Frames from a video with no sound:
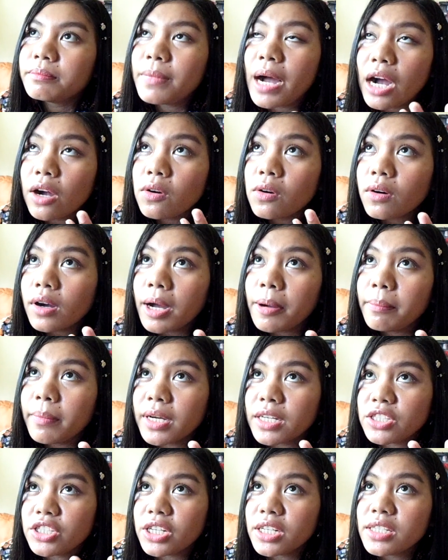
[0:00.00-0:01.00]
Bago ka
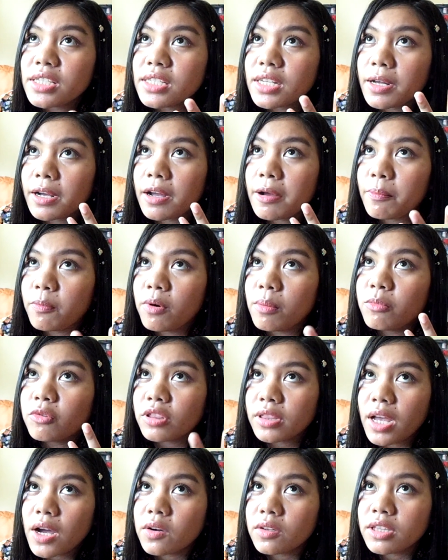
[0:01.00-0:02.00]
mag-judge sa
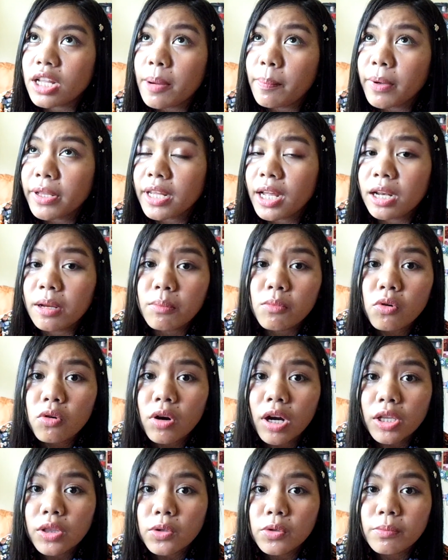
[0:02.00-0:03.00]
kapwa mo tao, dapat alam mo
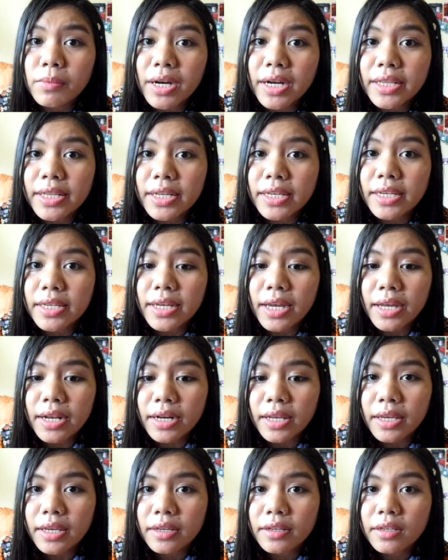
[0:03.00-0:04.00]
kung ano yung mga
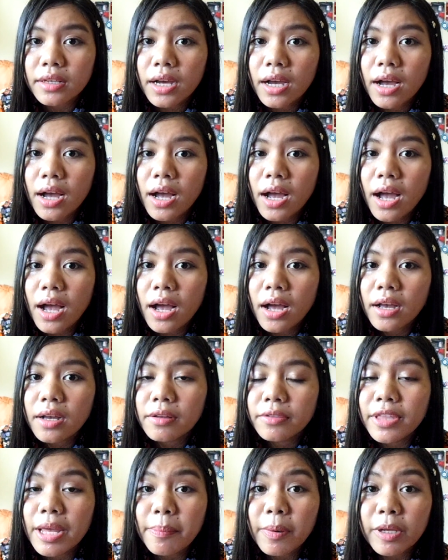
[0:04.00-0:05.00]
nangyayari.
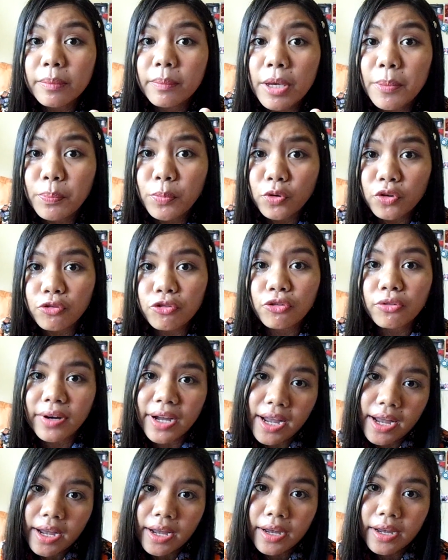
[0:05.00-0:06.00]
Dapat may proof
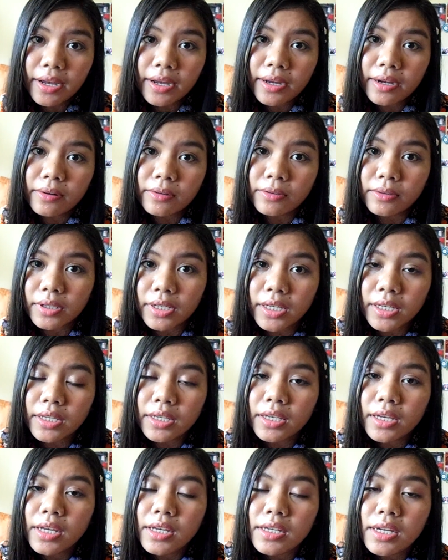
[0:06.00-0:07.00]
ka.
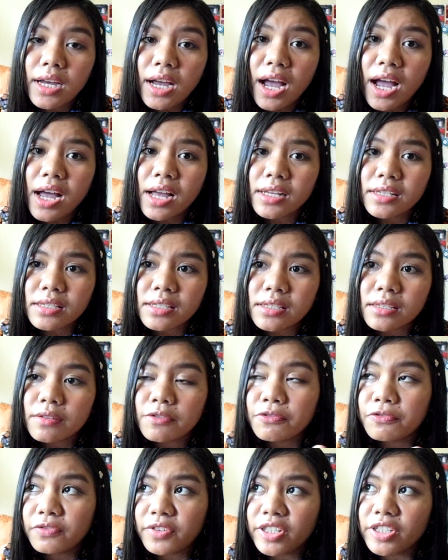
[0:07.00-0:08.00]
Okay? Ask
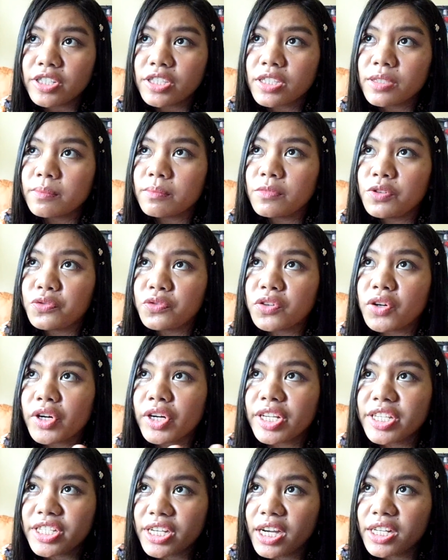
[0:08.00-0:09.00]
first
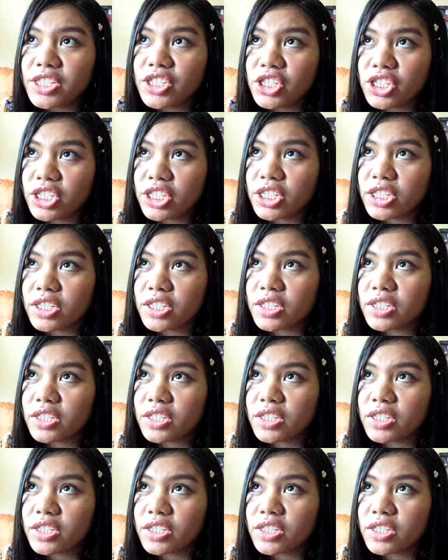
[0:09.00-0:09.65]
before judging.